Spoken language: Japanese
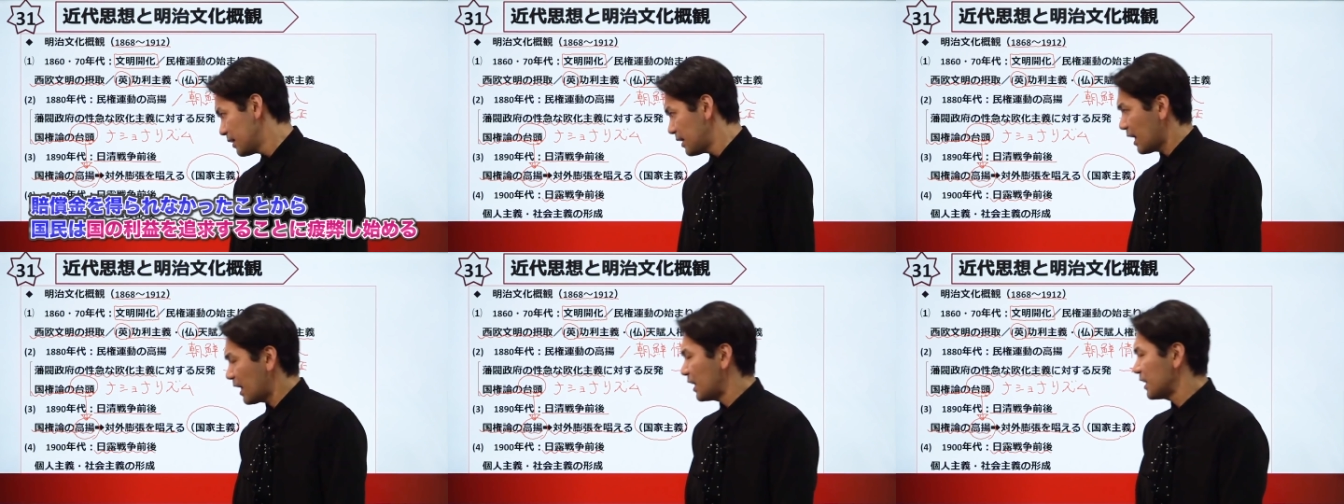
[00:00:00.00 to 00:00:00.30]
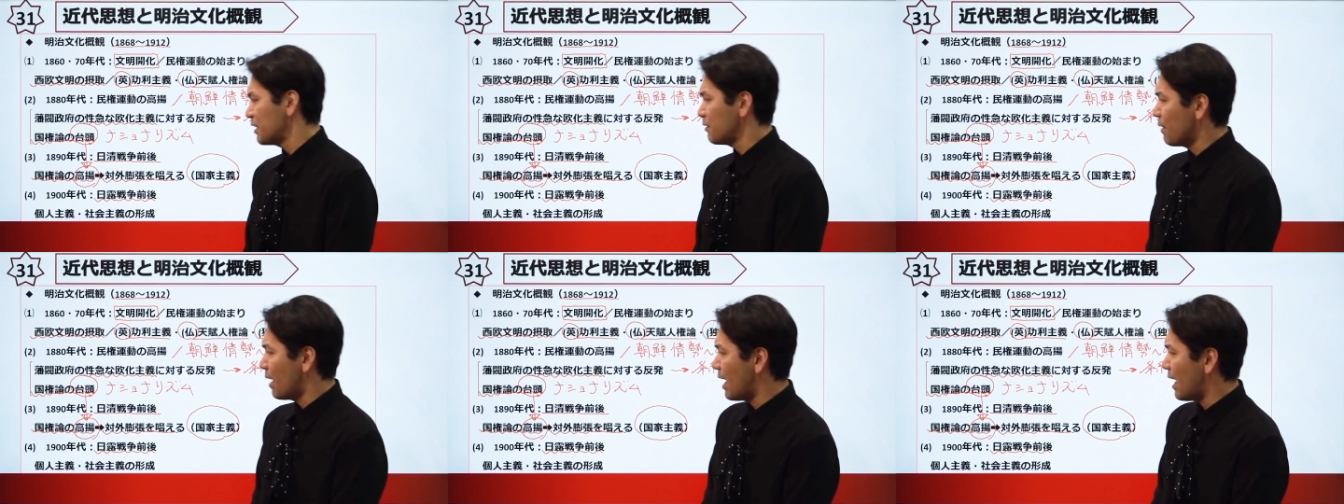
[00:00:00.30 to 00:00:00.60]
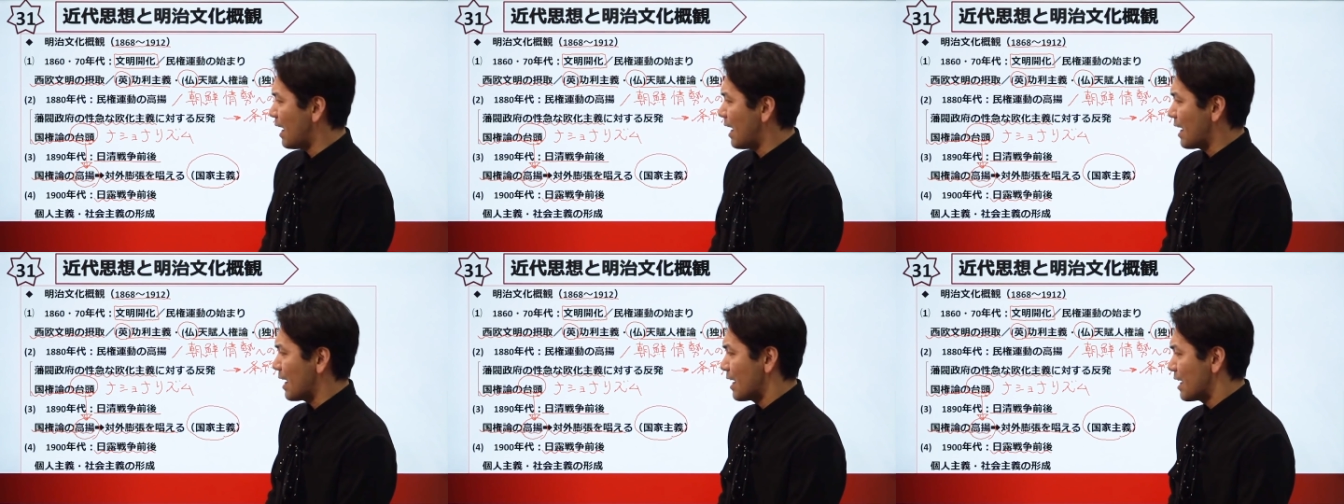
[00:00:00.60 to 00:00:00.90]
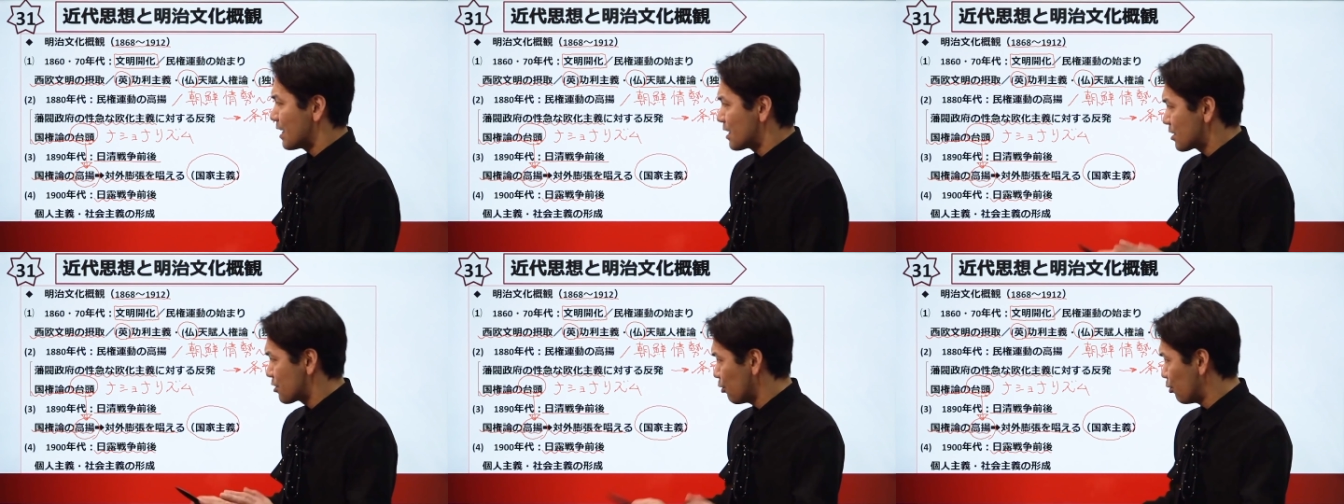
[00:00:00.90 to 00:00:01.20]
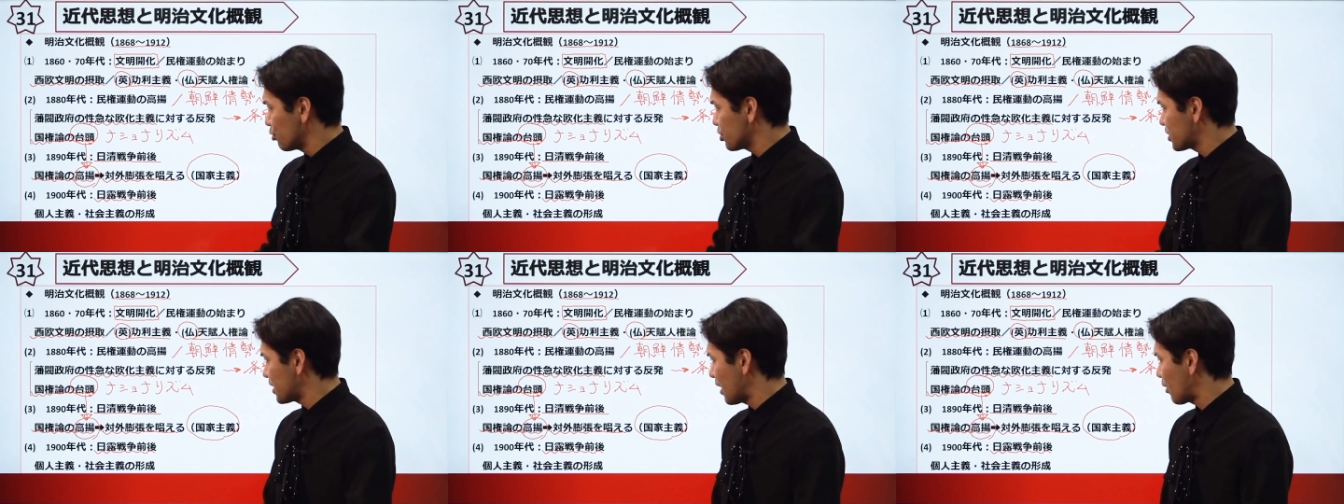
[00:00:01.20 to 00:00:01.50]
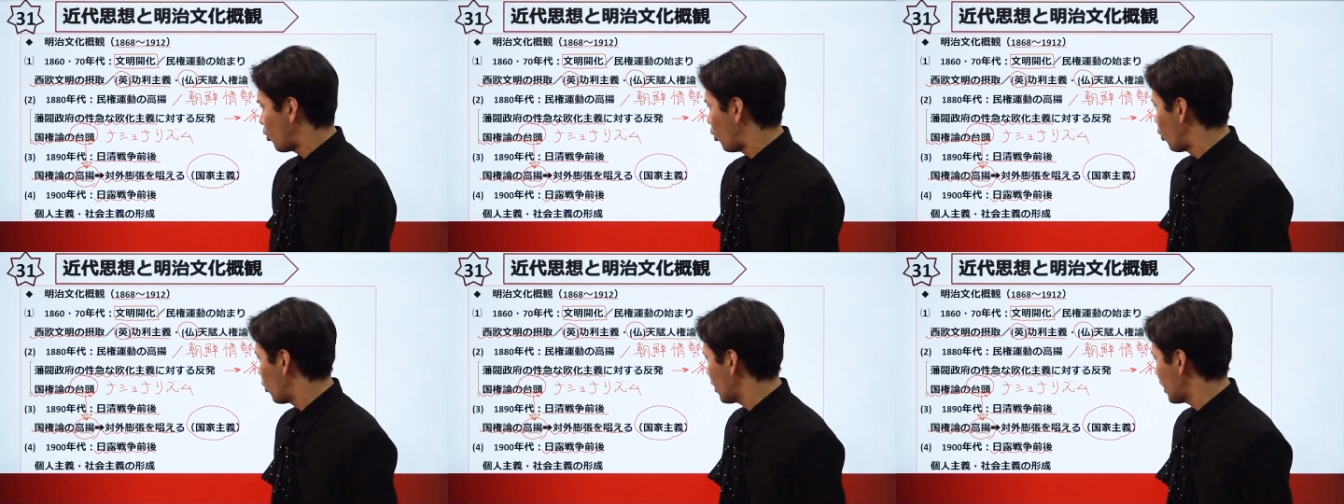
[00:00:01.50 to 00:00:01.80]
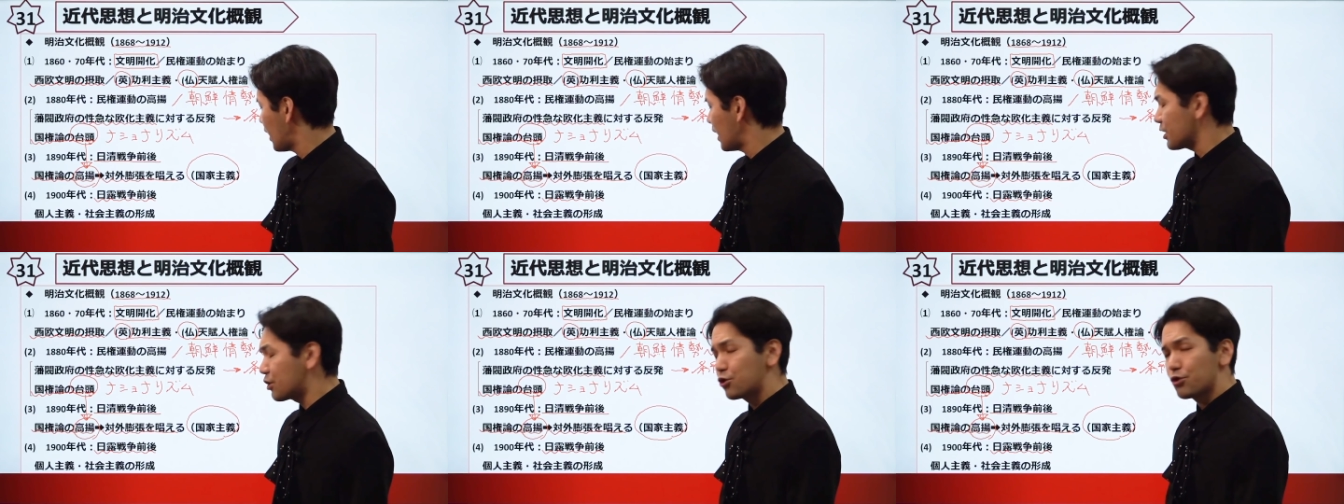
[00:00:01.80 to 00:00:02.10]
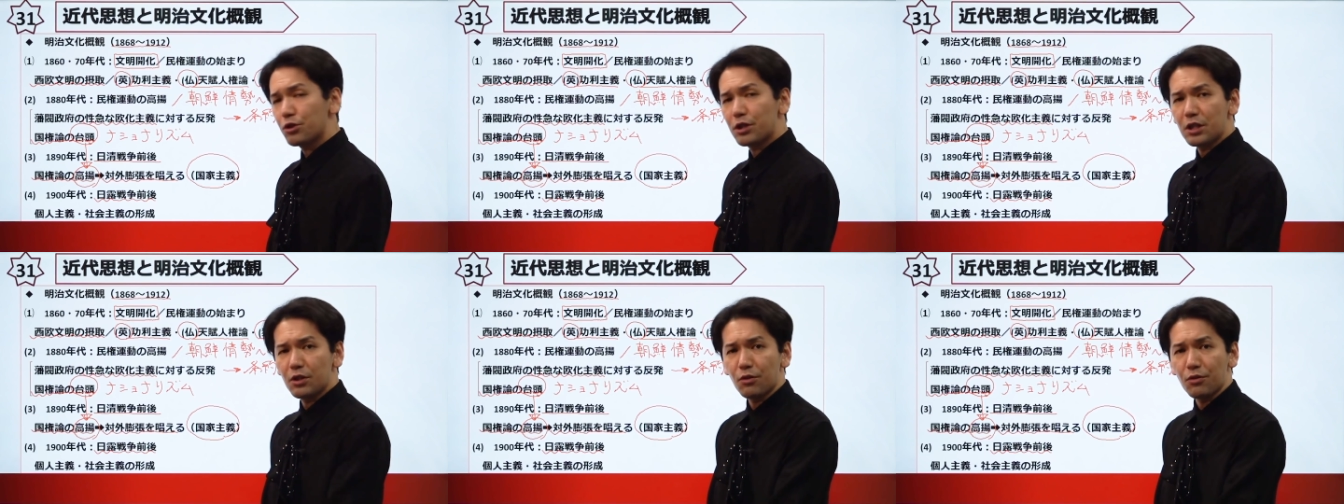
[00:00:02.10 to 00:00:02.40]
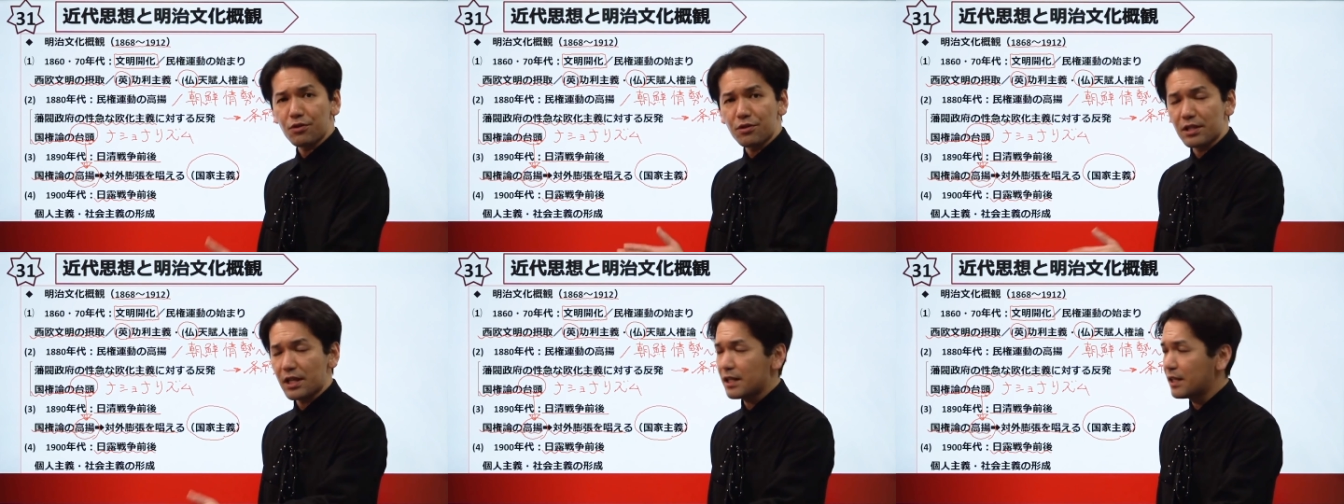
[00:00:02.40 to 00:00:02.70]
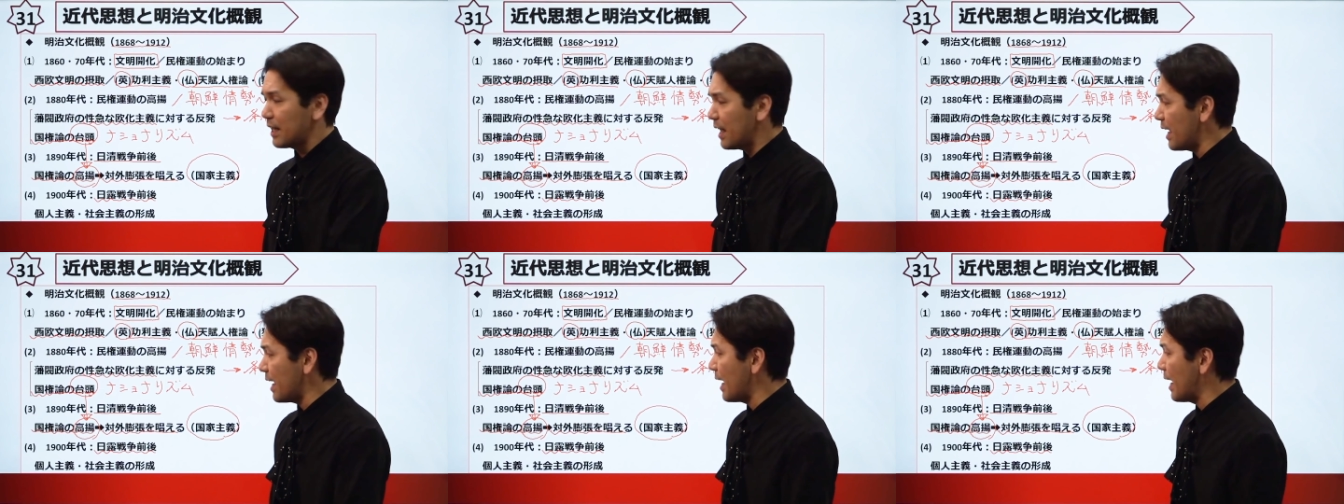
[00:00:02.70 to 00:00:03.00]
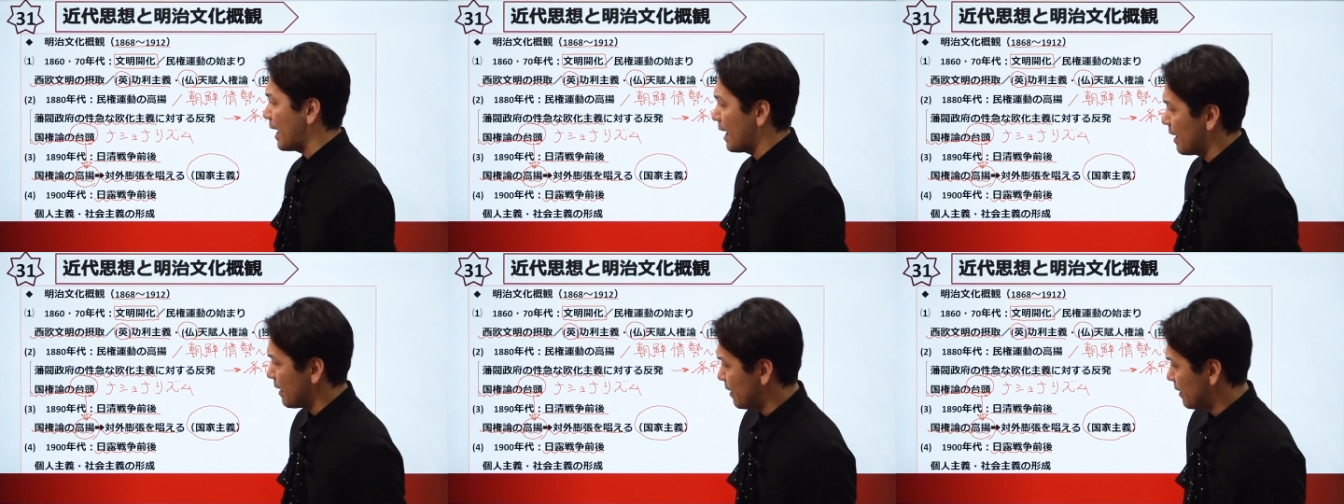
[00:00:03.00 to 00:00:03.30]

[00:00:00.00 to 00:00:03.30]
中には、そうした国家主義を捨てて、